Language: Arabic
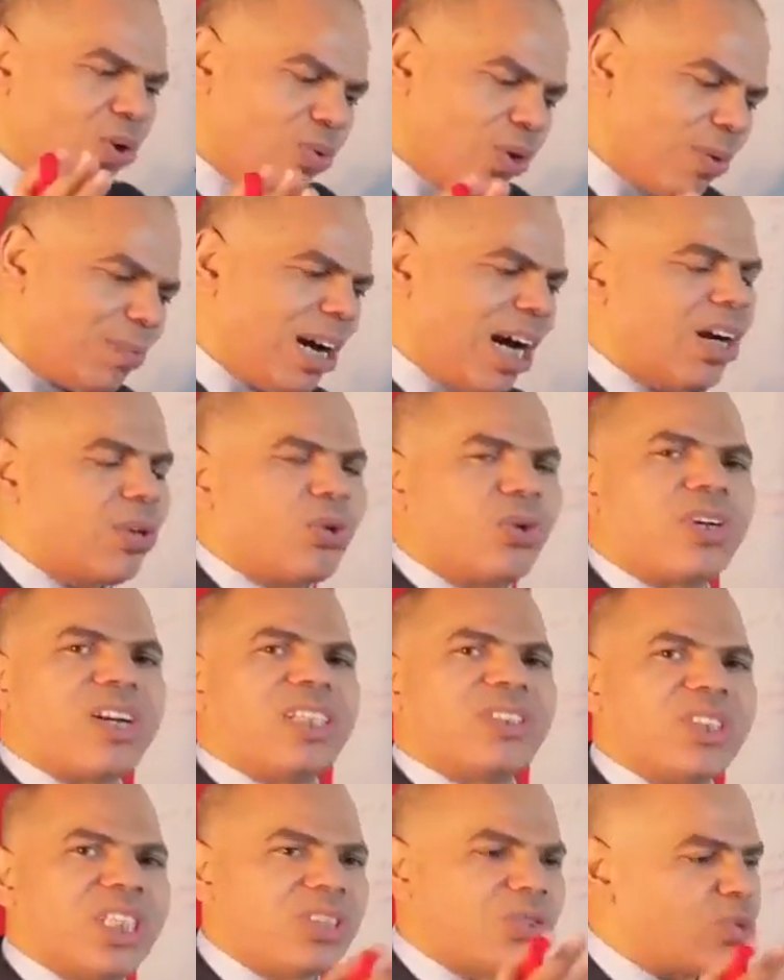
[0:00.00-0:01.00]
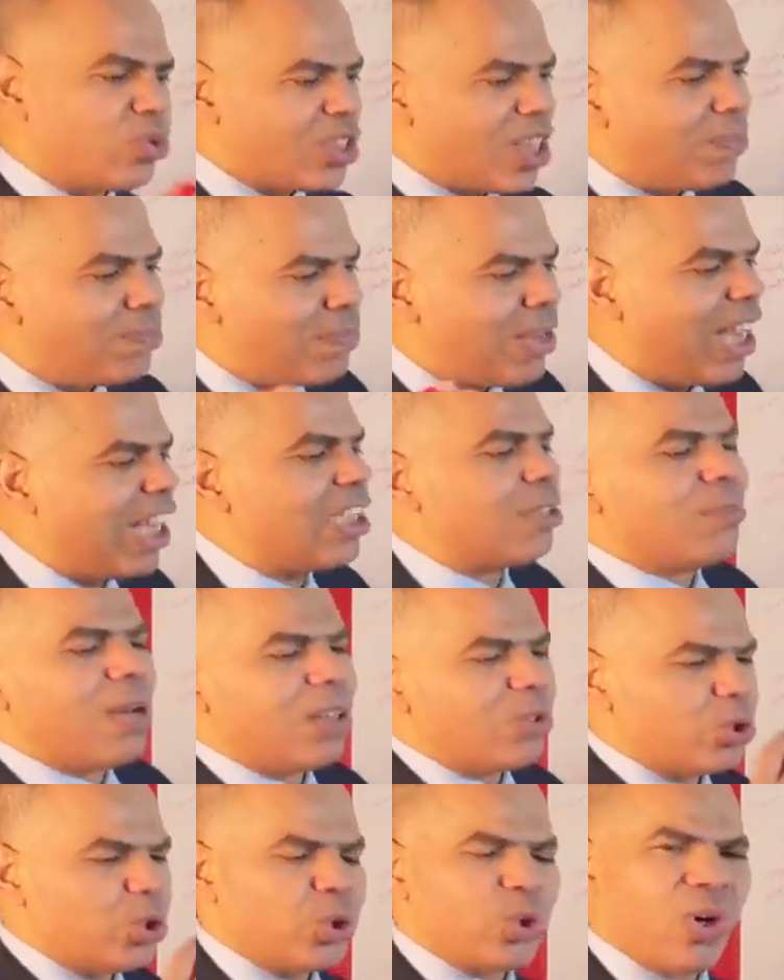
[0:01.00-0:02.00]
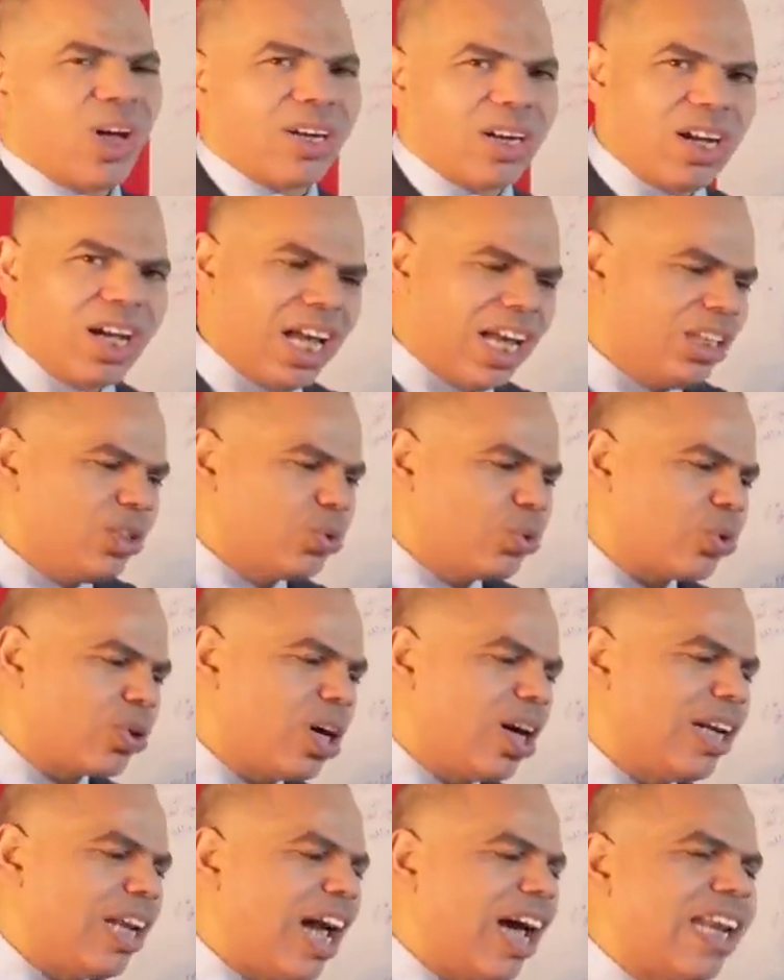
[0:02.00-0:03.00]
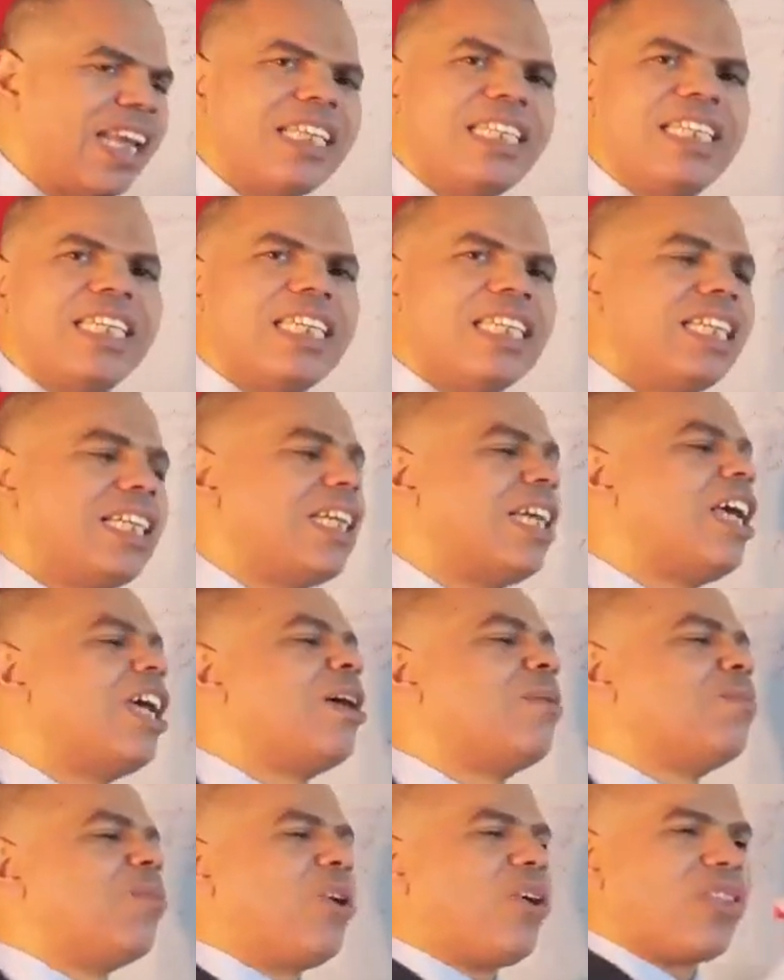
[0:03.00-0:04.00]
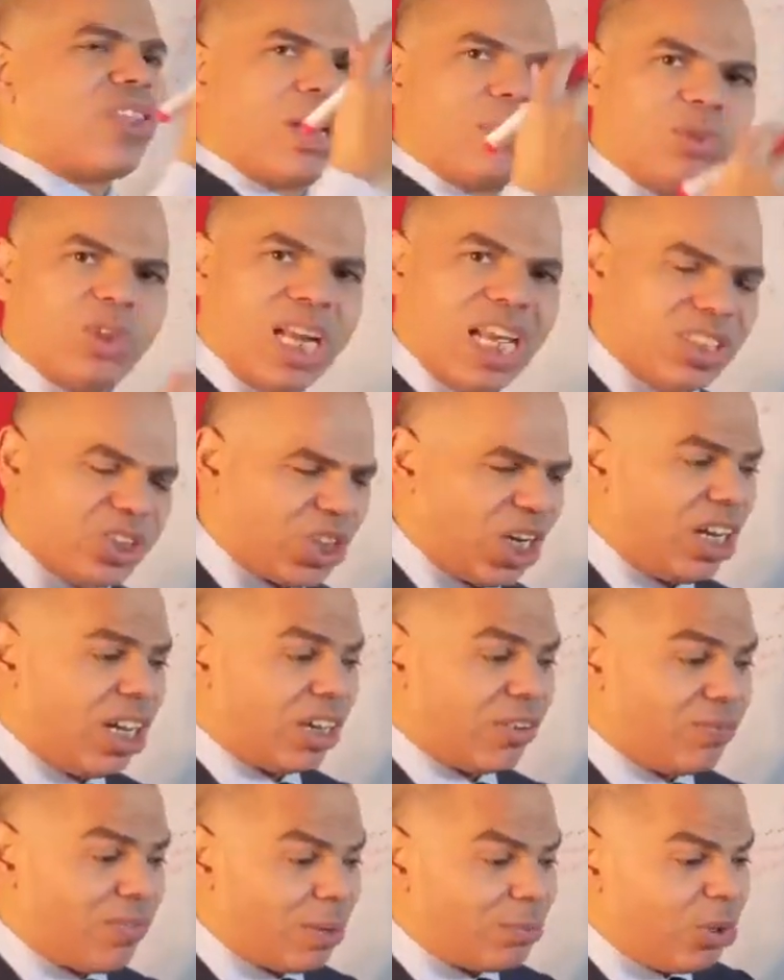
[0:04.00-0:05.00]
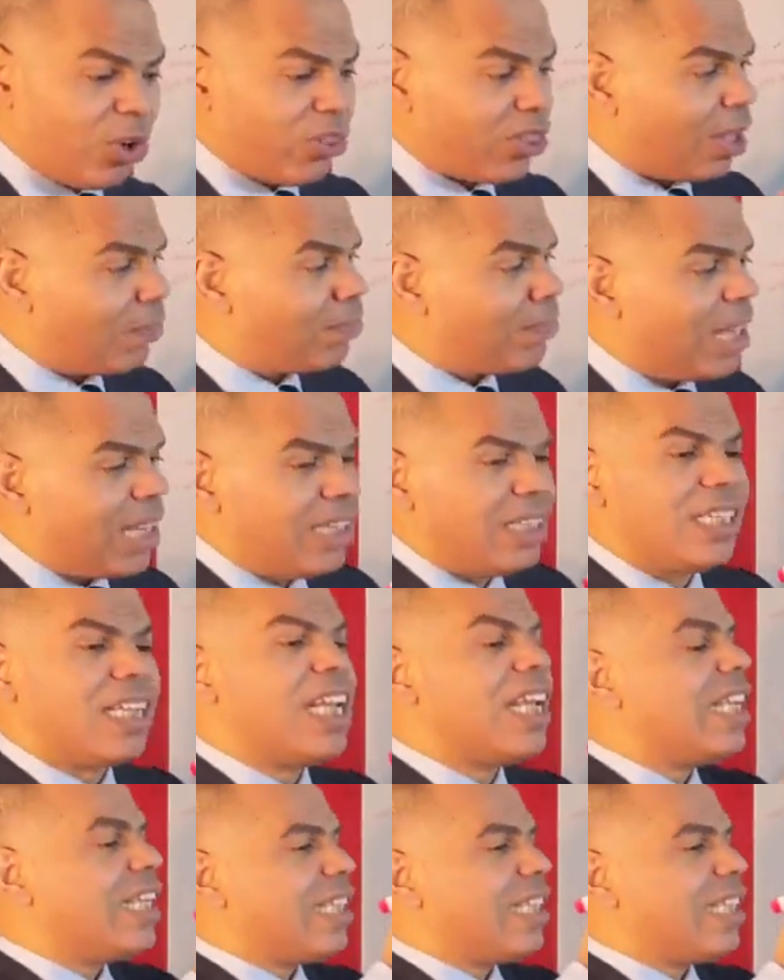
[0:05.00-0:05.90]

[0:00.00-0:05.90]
وبحر الرجز يسمى حمار الشعراء أي تقال عليه إيه معظم الأشعار فمعظم من